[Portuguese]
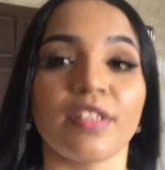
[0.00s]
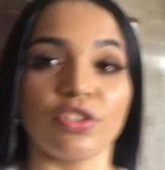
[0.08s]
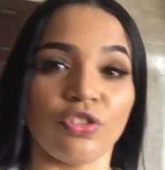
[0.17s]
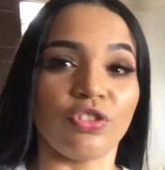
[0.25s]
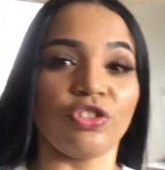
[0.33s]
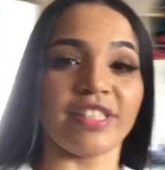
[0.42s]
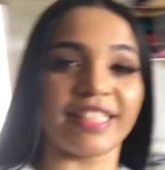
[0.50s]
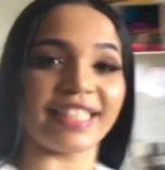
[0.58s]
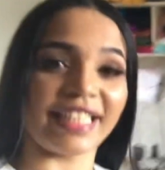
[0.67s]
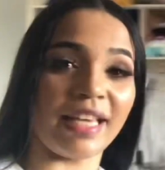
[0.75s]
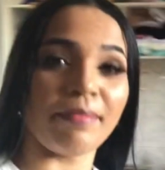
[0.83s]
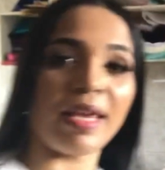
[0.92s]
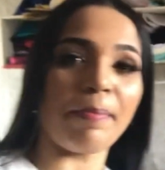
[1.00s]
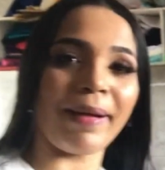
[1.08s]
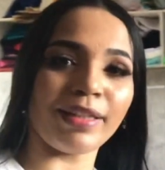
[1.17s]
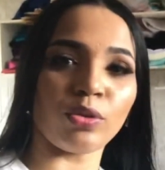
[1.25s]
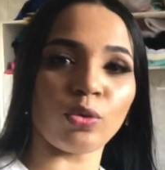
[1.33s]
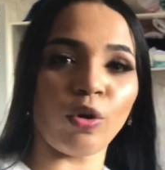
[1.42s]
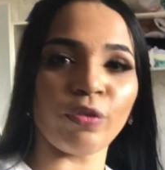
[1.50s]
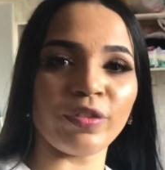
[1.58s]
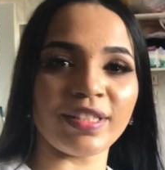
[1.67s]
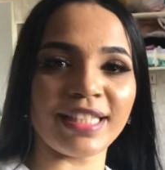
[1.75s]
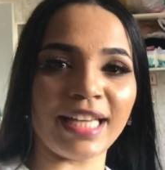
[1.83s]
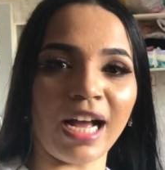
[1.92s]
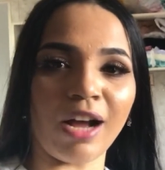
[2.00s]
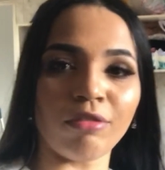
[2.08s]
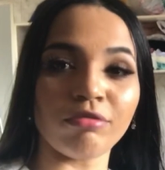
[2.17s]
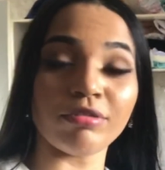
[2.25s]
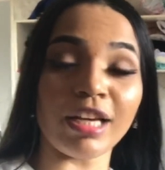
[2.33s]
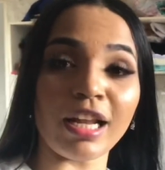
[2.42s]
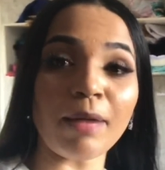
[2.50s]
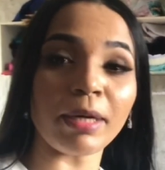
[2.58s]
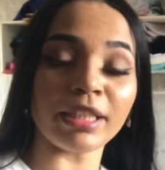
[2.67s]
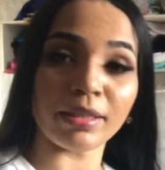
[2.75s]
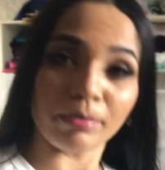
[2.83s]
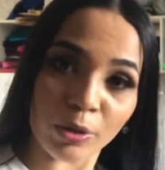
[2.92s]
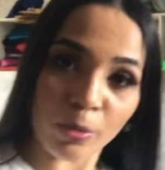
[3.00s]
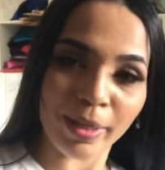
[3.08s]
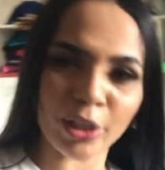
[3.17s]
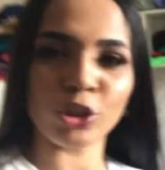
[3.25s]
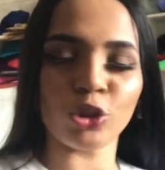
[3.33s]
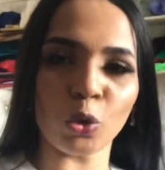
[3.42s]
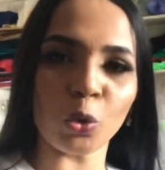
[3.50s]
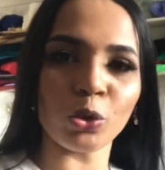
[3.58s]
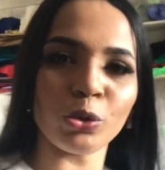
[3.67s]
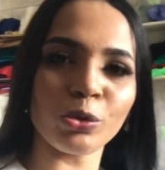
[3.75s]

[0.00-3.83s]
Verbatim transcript: Gente, essa aqui é minha patroa oficial. Ela manda em mim o mês todo.